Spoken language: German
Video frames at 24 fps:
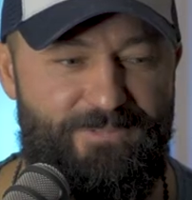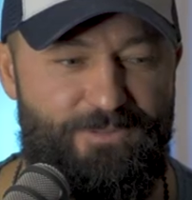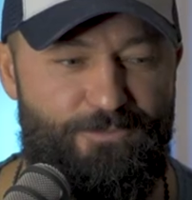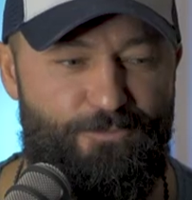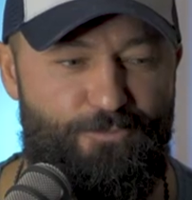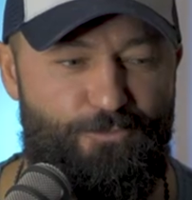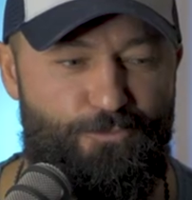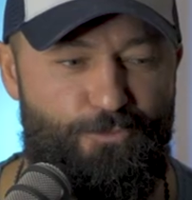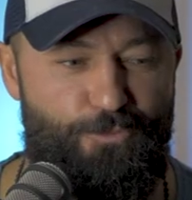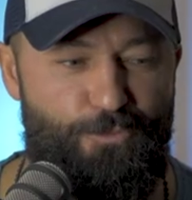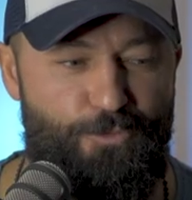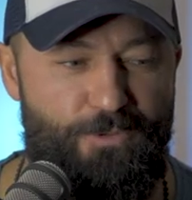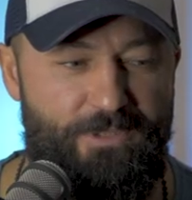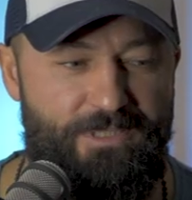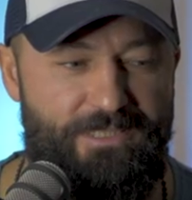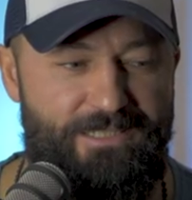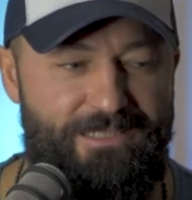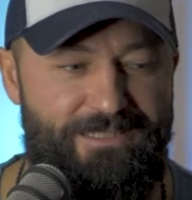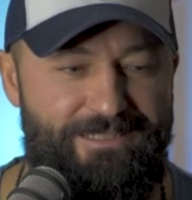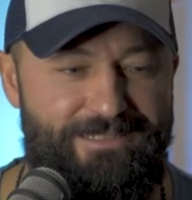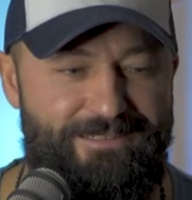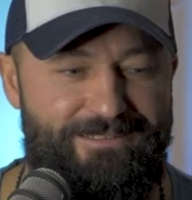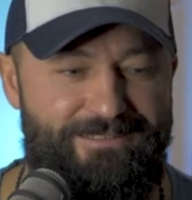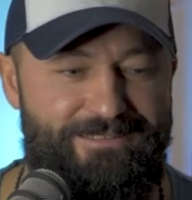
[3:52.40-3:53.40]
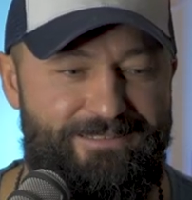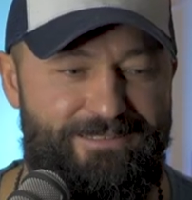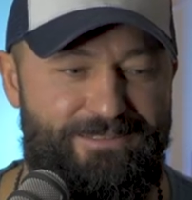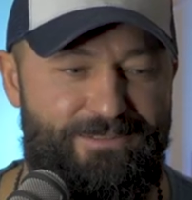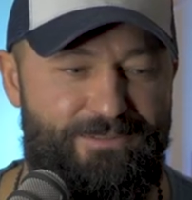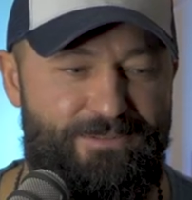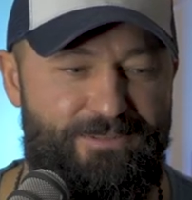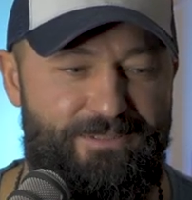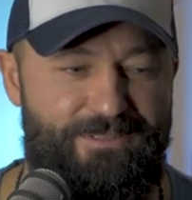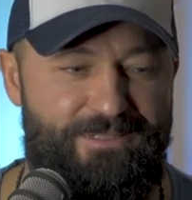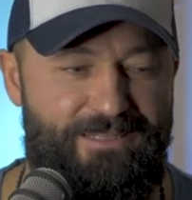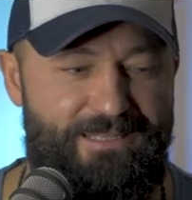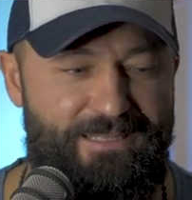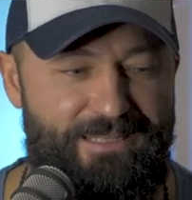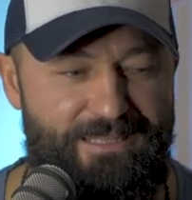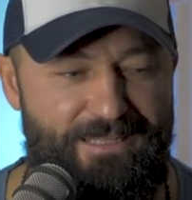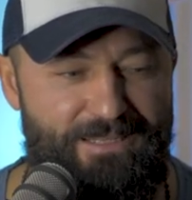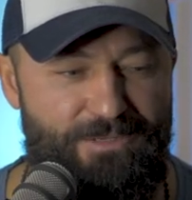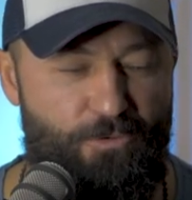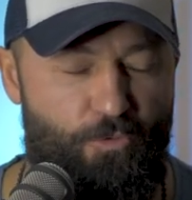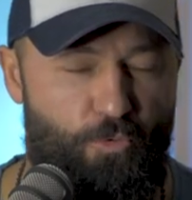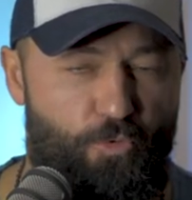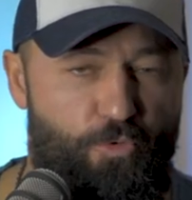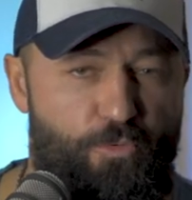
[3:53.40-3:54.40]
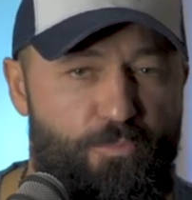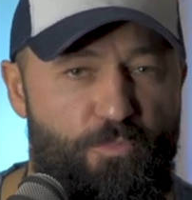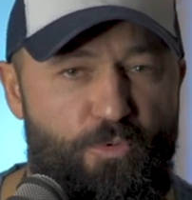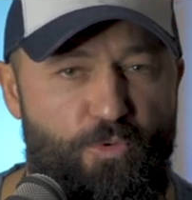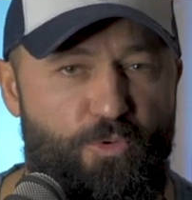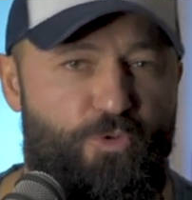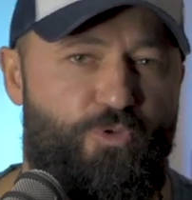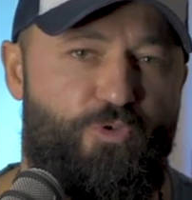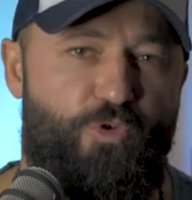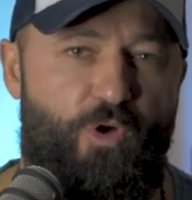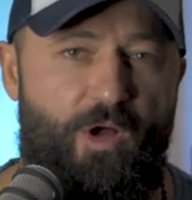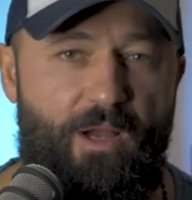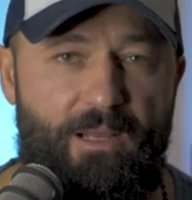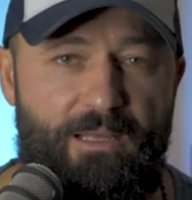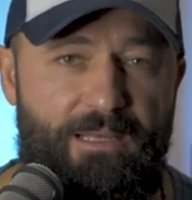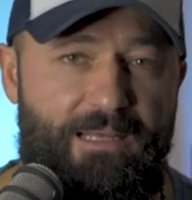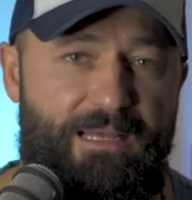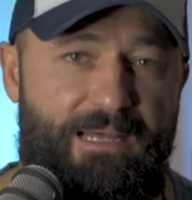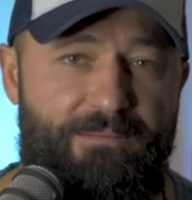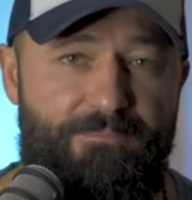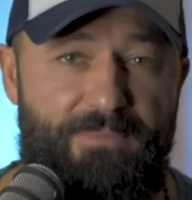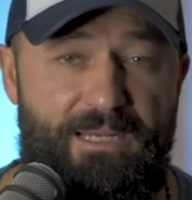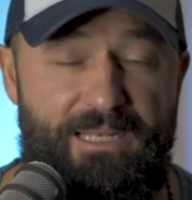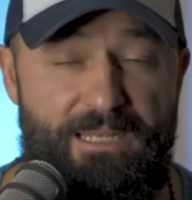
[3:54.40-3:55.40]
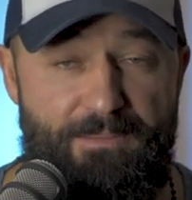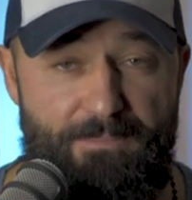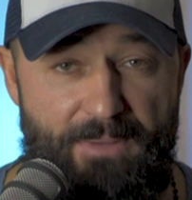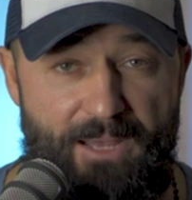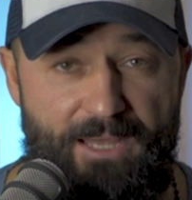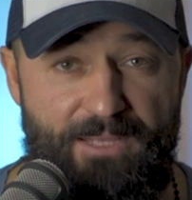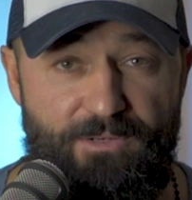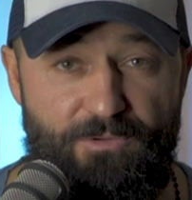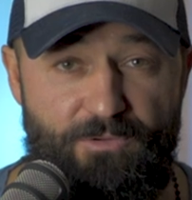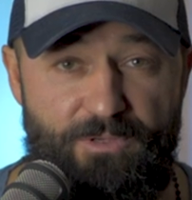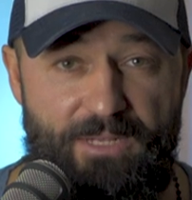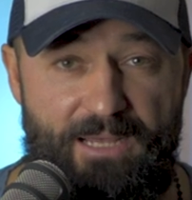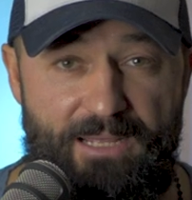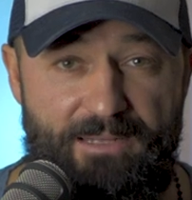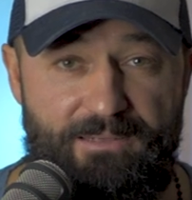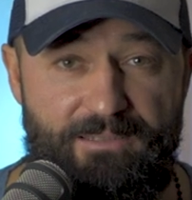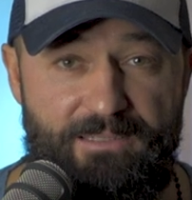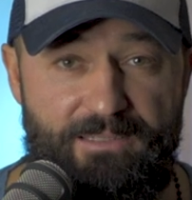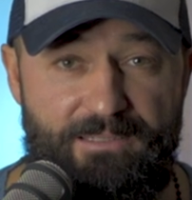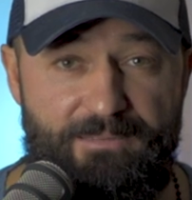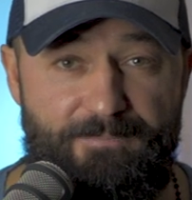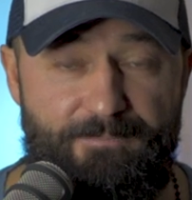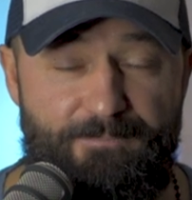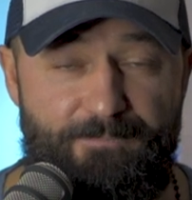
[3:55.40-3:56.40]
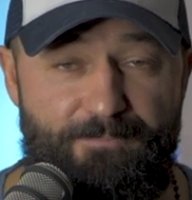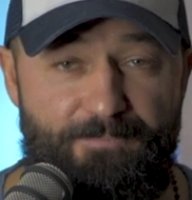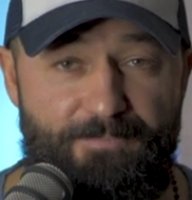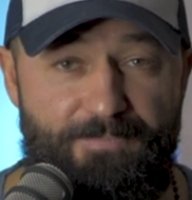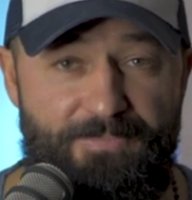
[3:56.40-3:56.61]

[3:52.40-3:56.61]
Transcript: für Unmut sorgen kann bei dem einen oder anderen.